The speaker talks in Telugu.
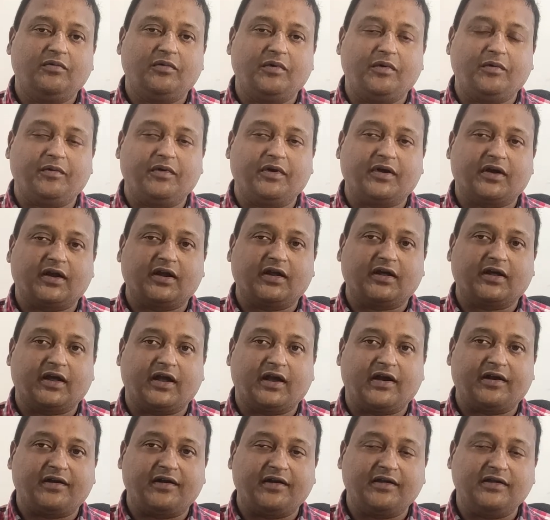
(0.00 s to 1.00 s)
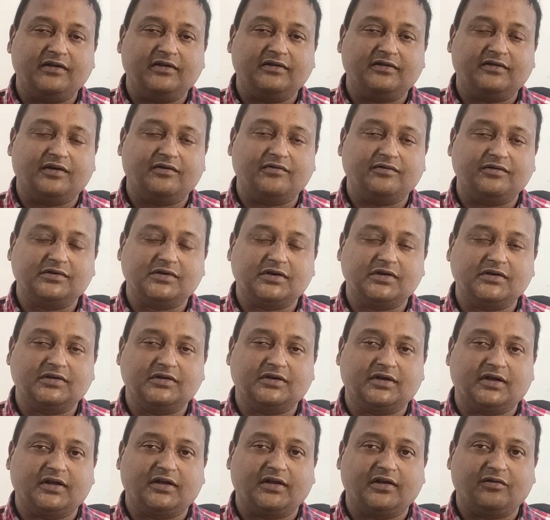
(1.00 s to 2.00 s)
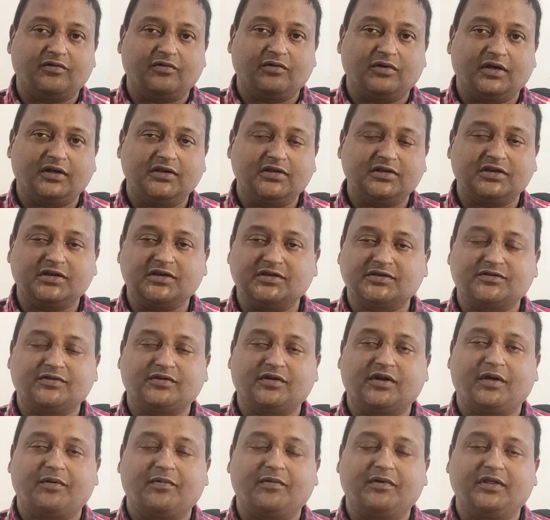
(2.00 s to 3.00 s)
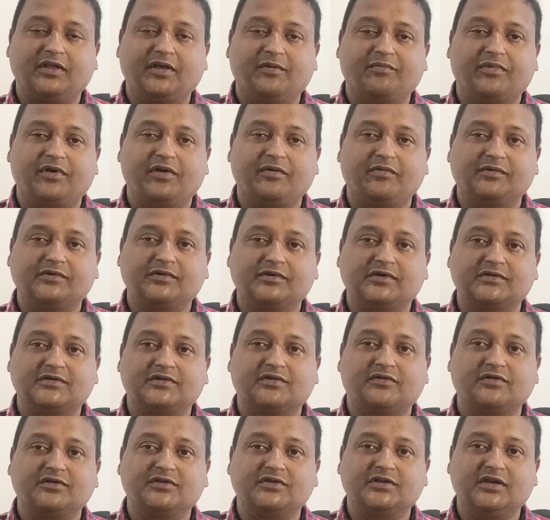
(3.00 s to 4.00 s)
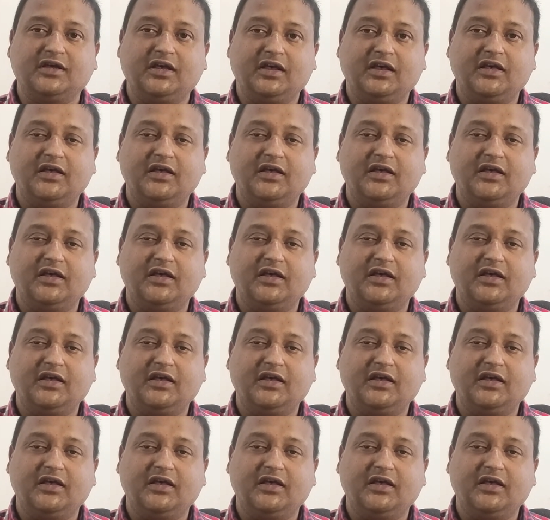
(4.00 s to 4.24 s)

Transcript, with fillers: మేము ఇక్కడ క్యాటరింగ్ సర్వీసెస్ కూడా చేస్తున్నాము ఇదే ప్రీమిసెస్ నుంచి